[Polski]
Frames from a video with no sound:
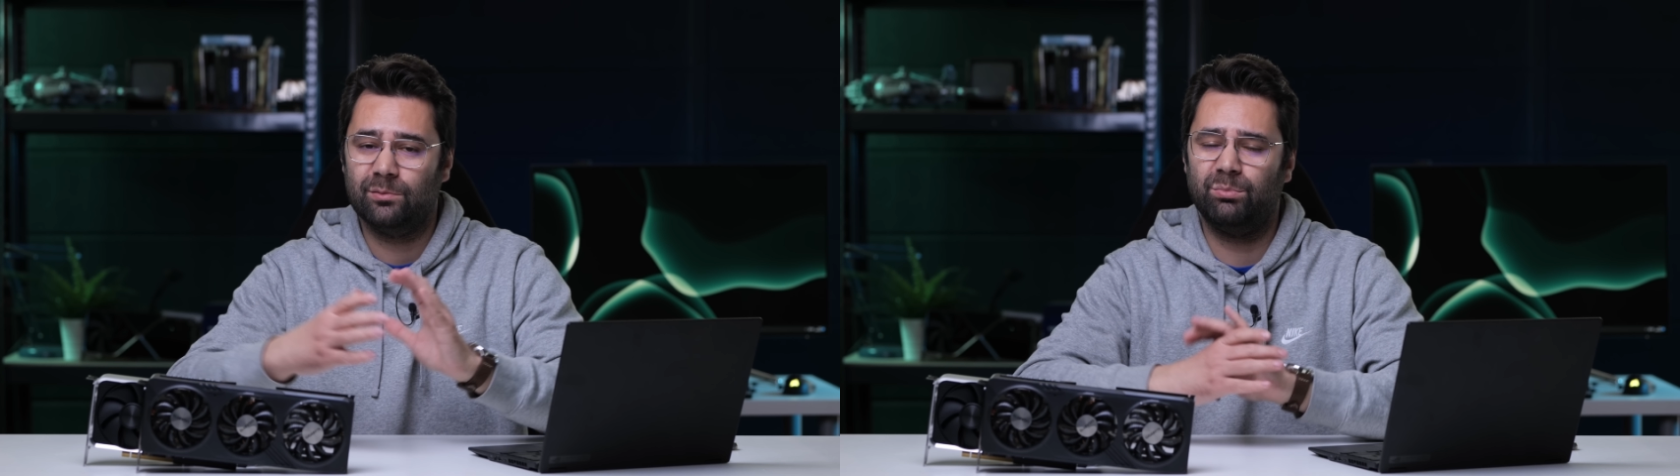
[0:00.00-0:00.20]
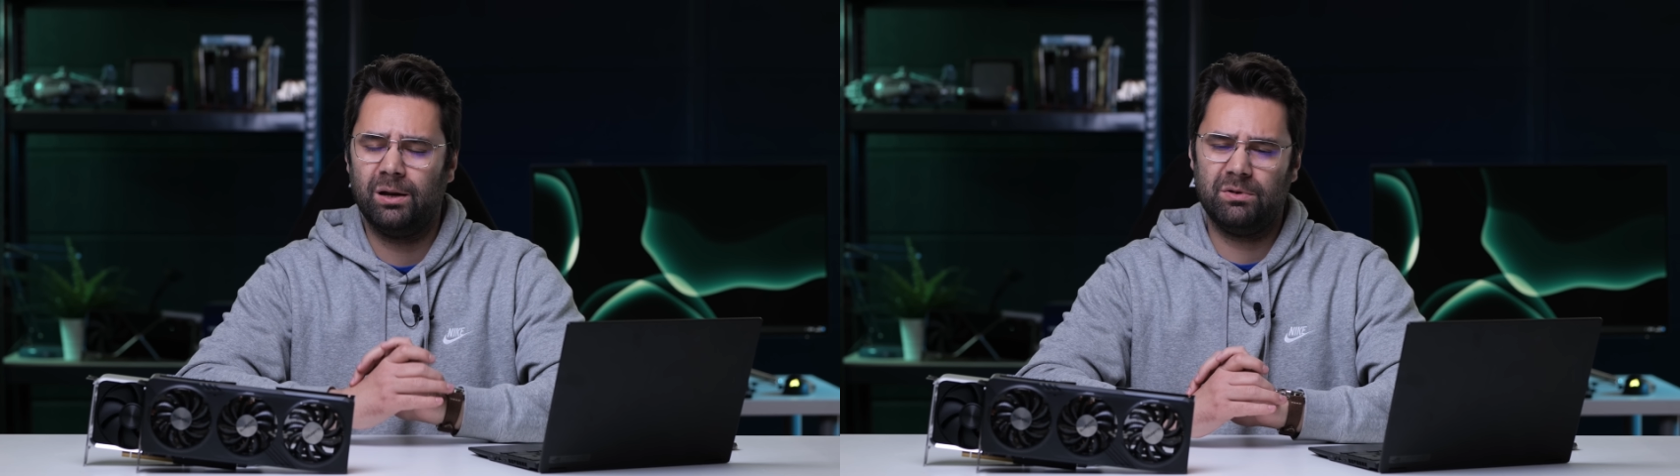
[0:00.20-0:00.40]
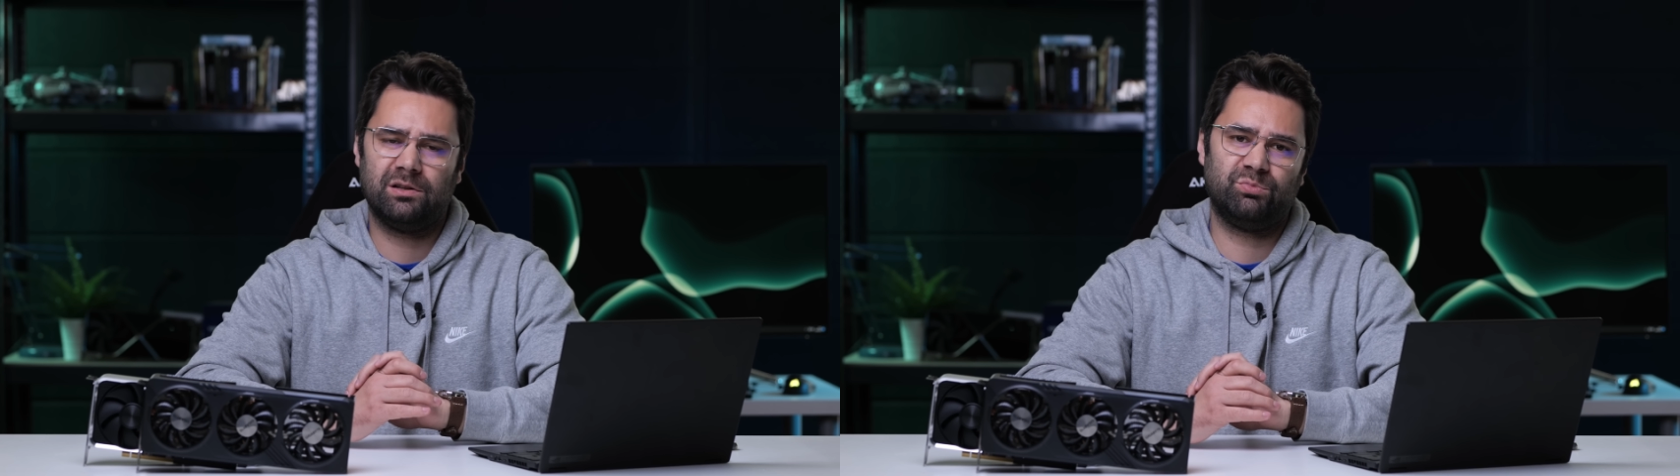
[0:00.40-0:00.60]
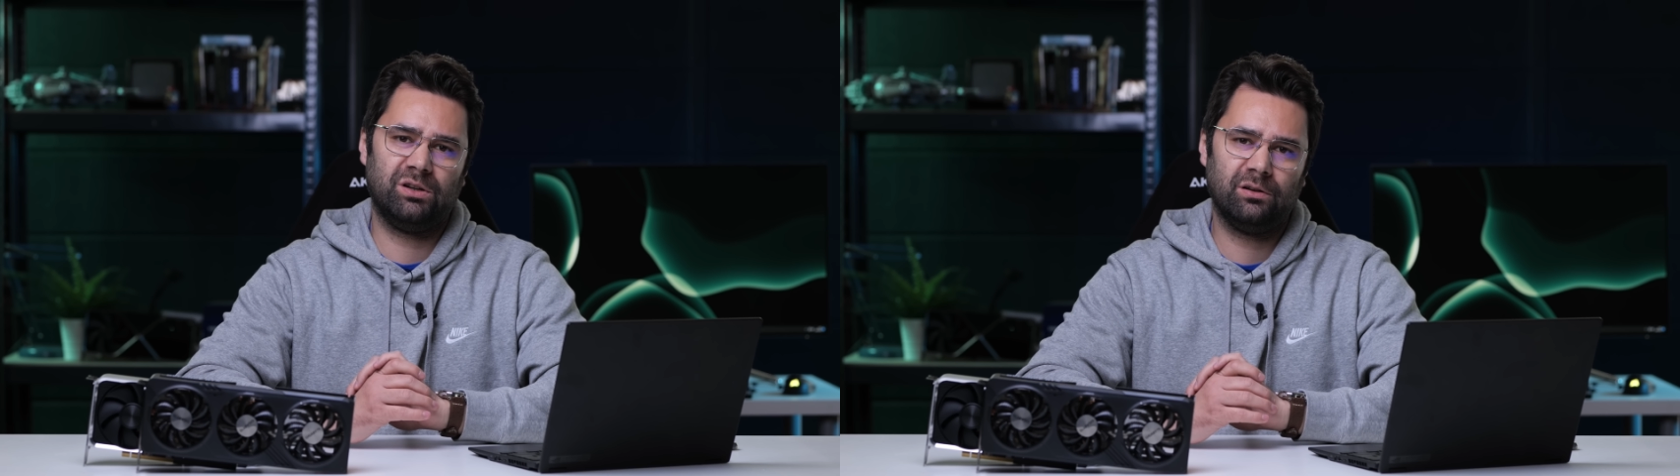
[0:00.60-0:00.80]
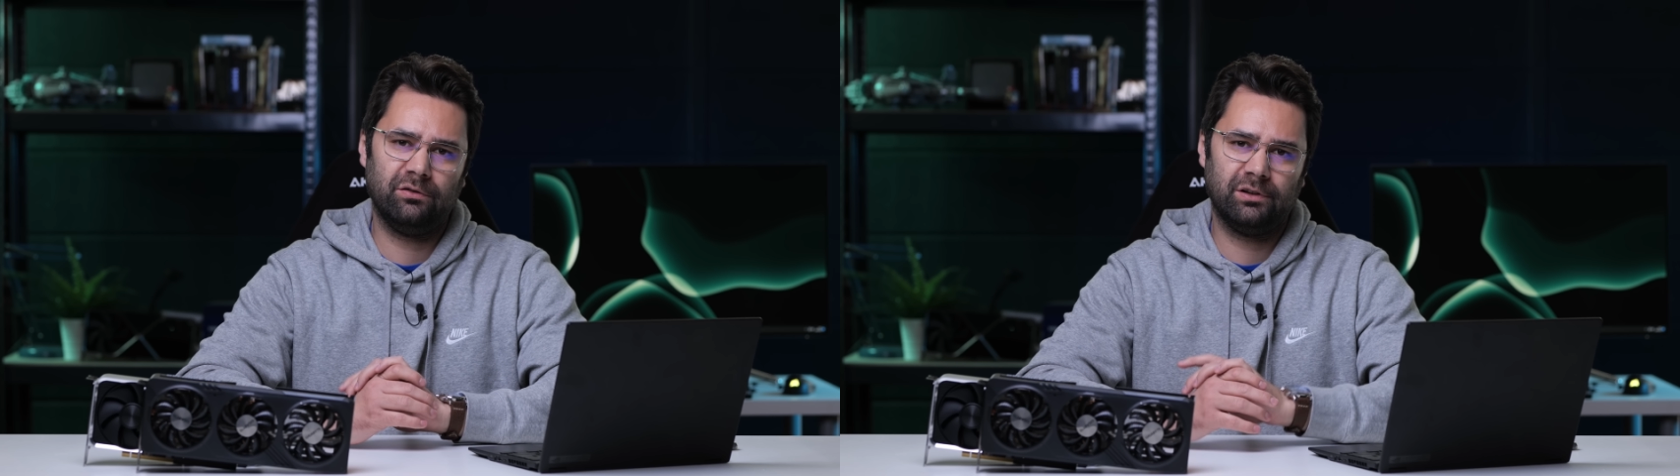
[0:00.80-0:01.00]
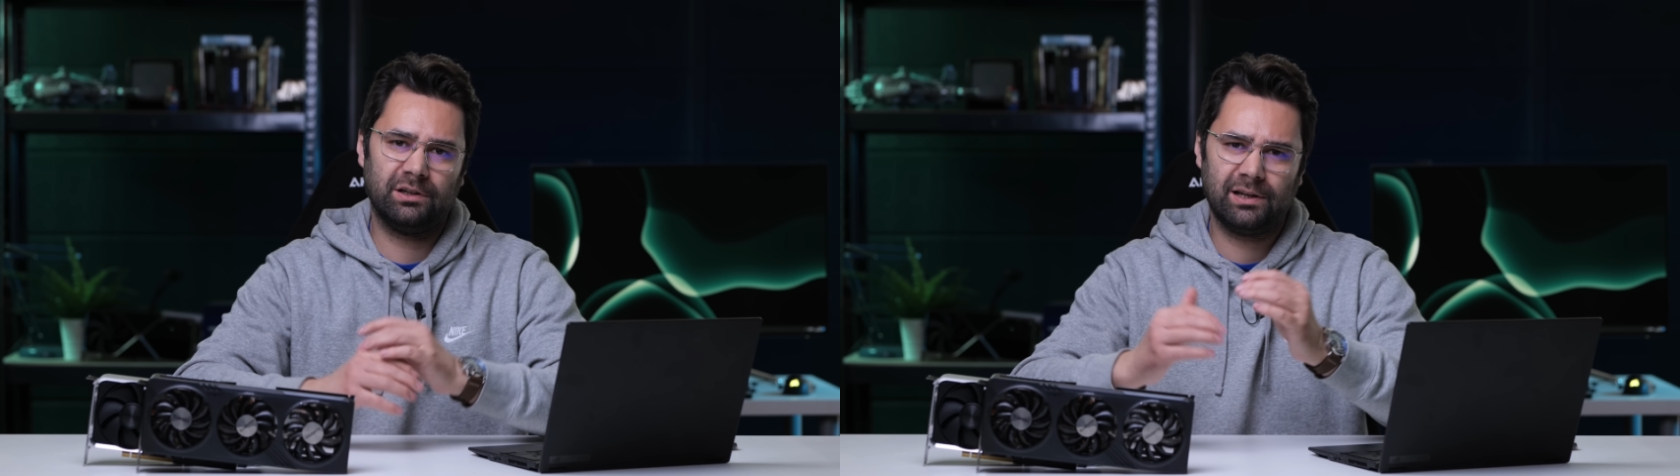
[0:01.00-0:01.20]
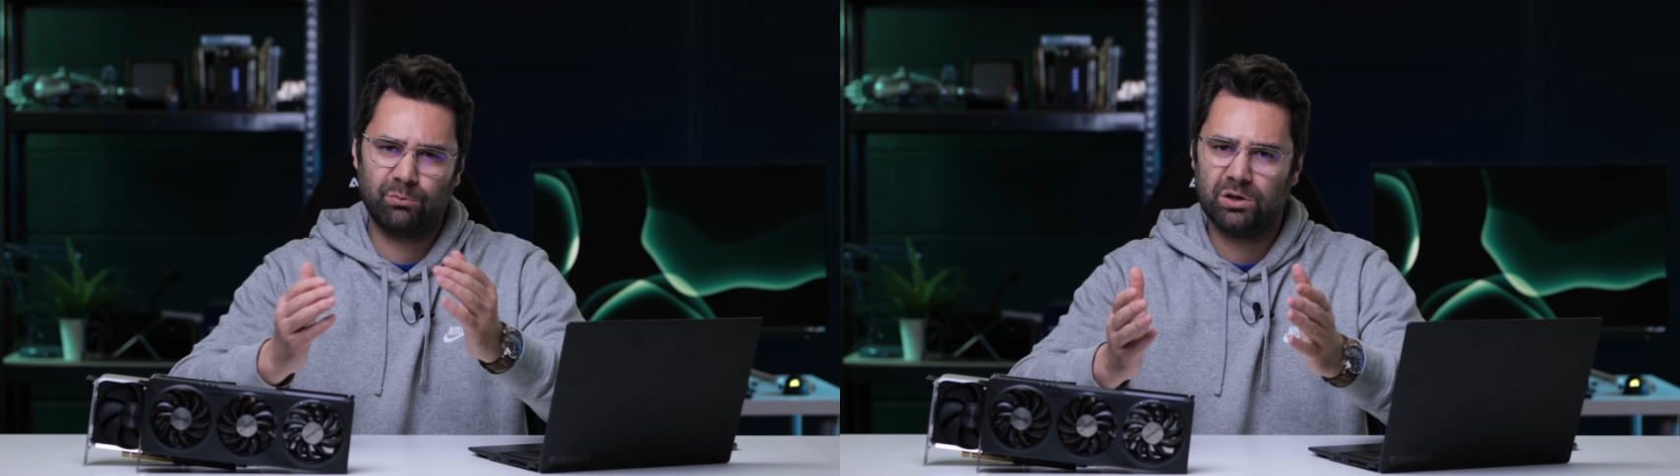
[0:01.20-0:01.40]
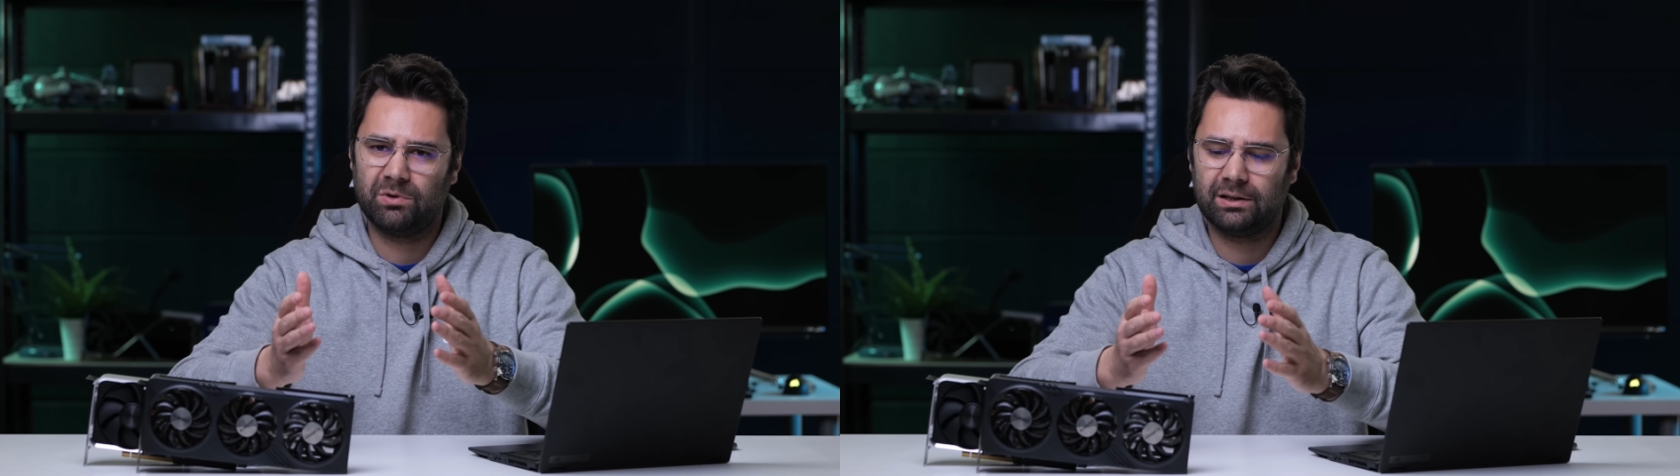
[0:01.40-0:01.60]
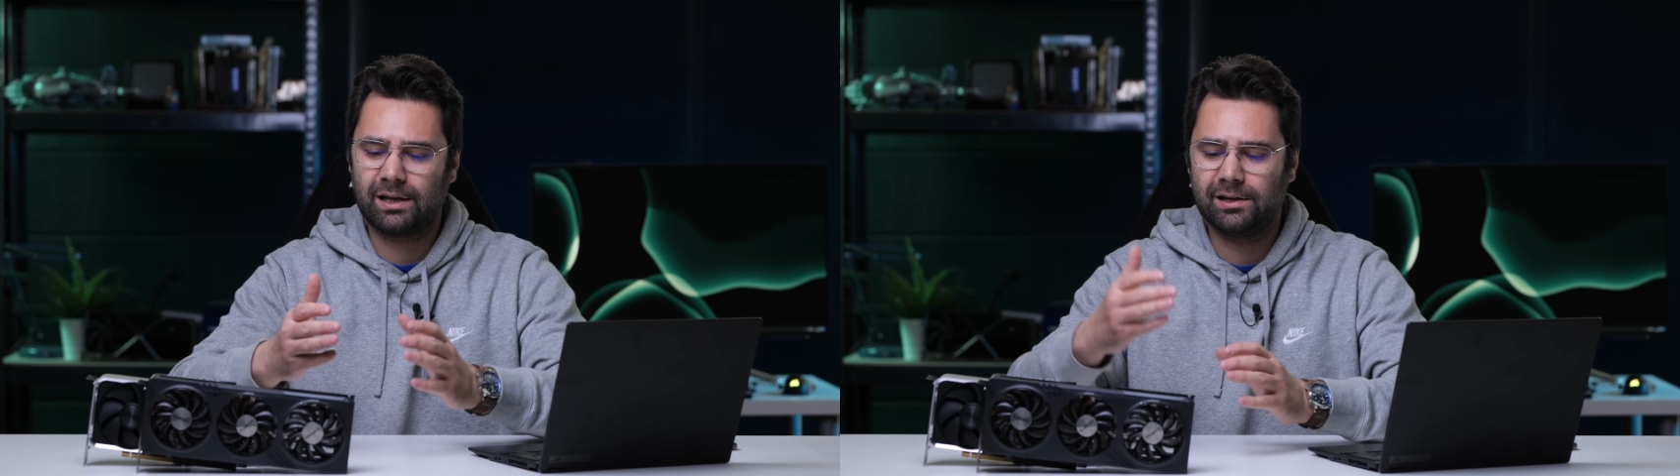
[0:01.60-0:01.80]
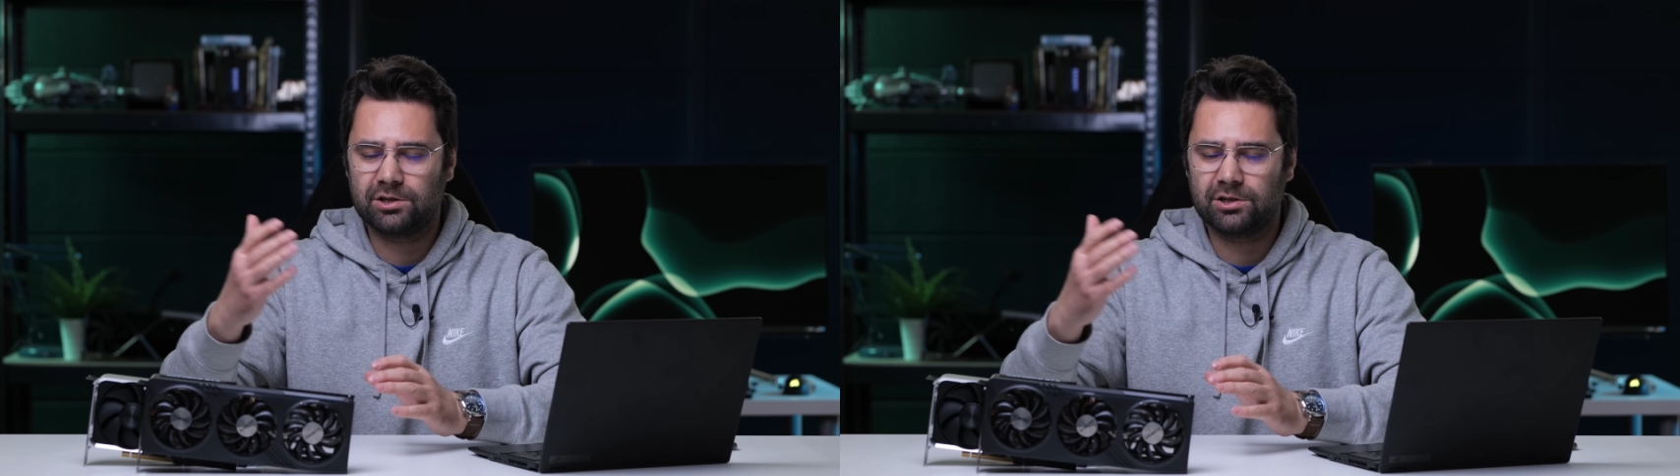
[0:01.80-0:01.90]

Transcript: premier sprzętowych na moim kanale?